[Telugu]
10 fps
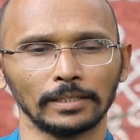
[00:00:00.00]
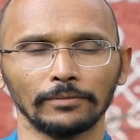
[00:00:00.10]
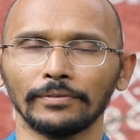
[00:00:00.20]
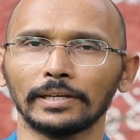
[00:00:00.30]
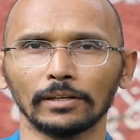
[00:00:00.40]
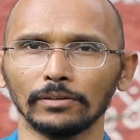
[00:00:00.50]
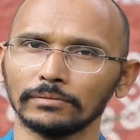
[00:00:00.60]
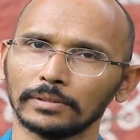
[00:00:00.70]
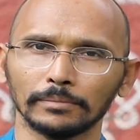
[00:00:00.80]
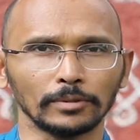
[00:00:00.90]
ఈ వీటిల్లో
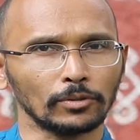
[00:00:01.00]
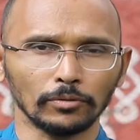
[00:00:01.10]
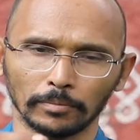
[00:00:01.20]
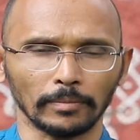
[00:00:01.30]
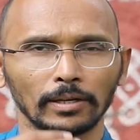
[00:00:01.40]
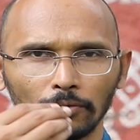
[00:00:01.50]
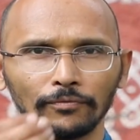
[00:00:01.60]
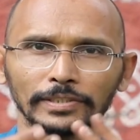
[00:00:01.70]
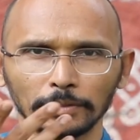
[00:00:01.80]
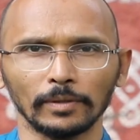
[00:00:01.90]
మీకు మనకు
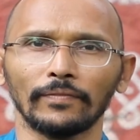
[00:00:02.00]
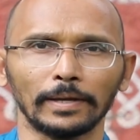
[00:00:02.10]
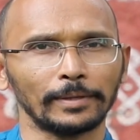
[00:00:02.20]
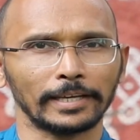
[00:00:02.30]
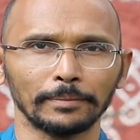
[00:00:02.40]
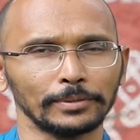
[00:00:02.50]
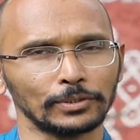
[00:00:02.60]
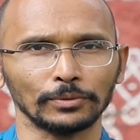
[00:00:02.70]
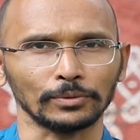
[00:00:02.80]
విజిబుల్ ఫైబరే కనిపిస్తూ